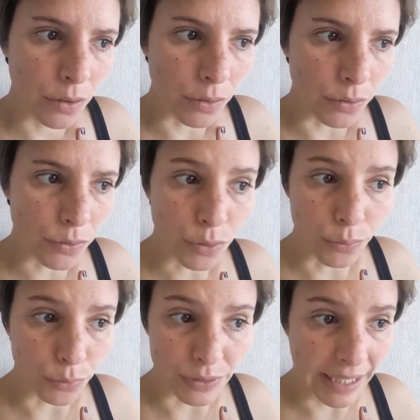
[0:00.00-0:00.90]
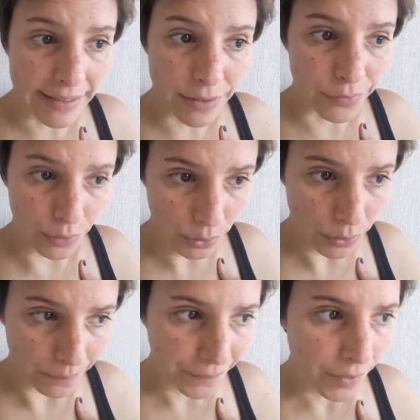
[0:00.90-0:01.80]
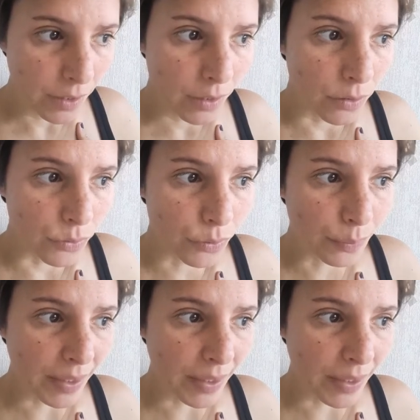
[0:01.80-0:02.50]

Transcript: euh, sur mon dernier vlog d'une